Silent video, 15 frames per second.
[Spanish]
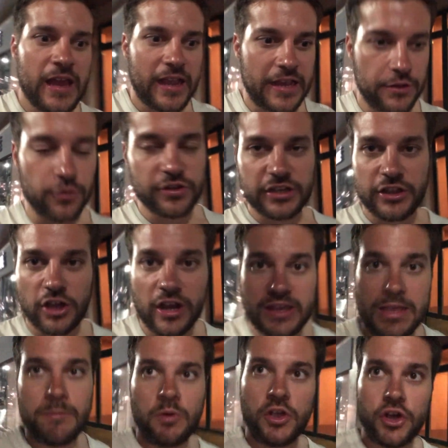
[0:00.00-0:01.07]
que es un sitio
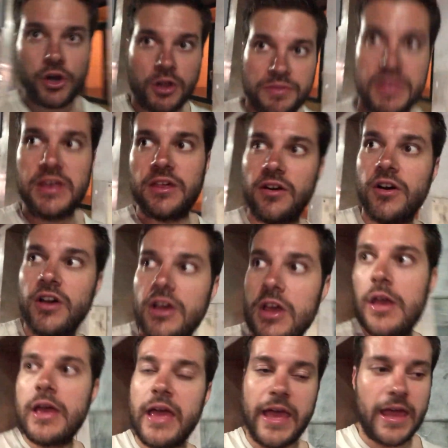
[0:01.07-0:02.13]
aquí muy conocido
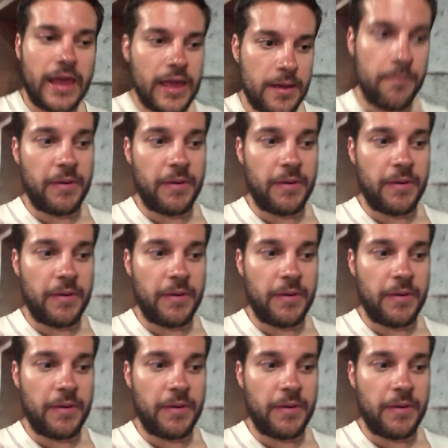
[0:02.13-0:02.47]
eh,